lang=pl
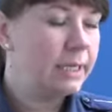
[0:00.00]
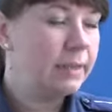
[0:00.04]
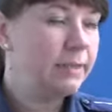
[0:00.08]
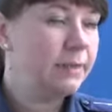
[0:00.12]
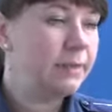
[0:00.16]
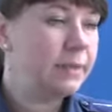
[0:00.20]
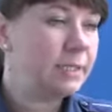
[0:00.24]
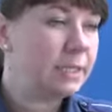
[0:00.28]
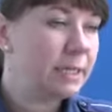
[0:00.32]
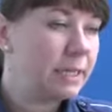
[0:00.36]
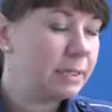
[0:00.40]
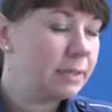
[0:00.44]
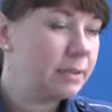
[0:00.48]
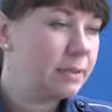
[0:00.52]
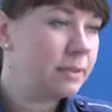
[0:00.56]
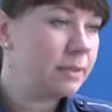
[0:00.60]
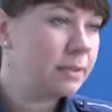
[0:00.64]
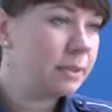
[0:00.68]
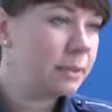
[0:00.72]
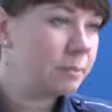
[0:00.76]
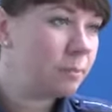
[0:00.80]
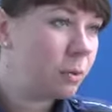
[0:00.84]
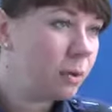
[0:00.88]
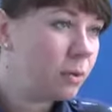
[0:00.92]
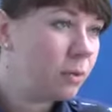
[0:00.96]
Względny
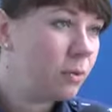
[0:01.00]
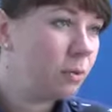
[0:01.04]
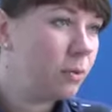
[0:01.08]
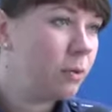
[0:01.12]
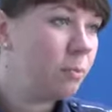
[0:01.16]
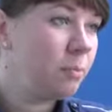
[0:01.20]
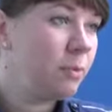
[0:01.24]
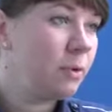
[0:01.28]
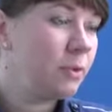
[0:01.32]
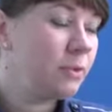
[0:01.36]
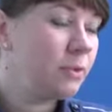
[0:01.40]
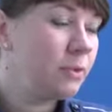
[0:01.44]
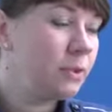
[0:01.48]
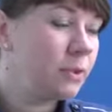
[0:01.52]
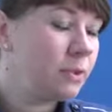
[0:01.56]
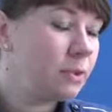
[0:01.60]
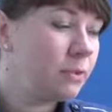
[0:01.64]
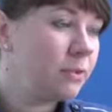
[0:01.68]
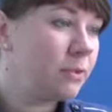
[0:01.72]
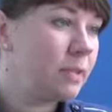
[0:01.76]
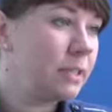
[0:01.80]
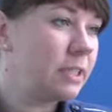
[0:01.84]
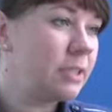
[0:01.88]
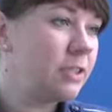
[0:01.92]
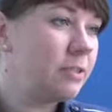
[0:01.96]
spokój, bo
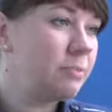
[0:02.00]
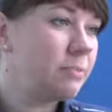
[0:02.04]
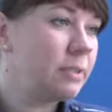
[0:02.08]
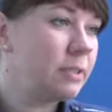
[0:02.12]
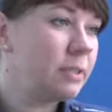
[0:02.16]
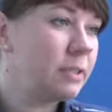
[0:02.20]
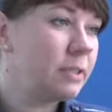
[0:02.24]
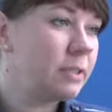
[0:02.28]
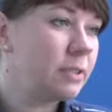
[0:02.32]
odnotowaliśmy